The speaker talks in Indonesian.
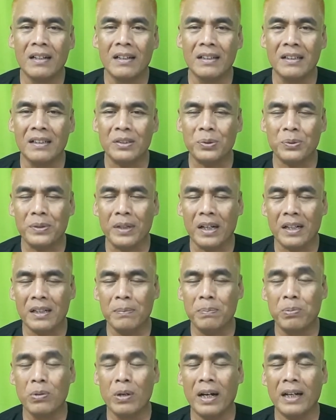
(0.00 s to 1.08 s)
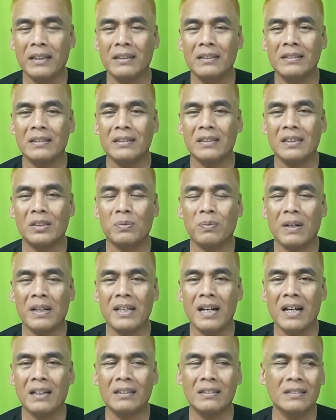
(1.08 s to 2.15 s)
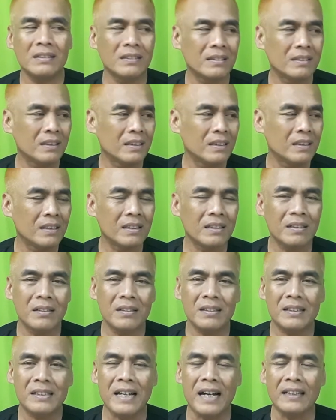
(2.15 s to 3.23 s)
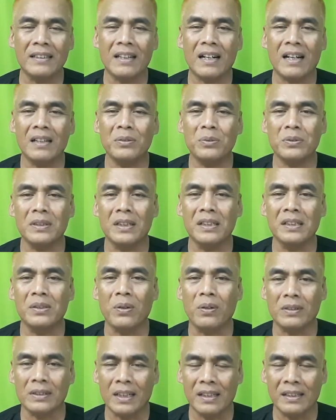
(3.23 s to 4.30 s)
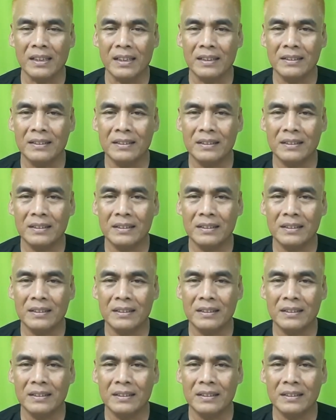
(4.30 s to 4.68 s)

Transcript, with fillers: ini sudah ribuan siswa yang e, dihantarkan untuk jadi dokter ya.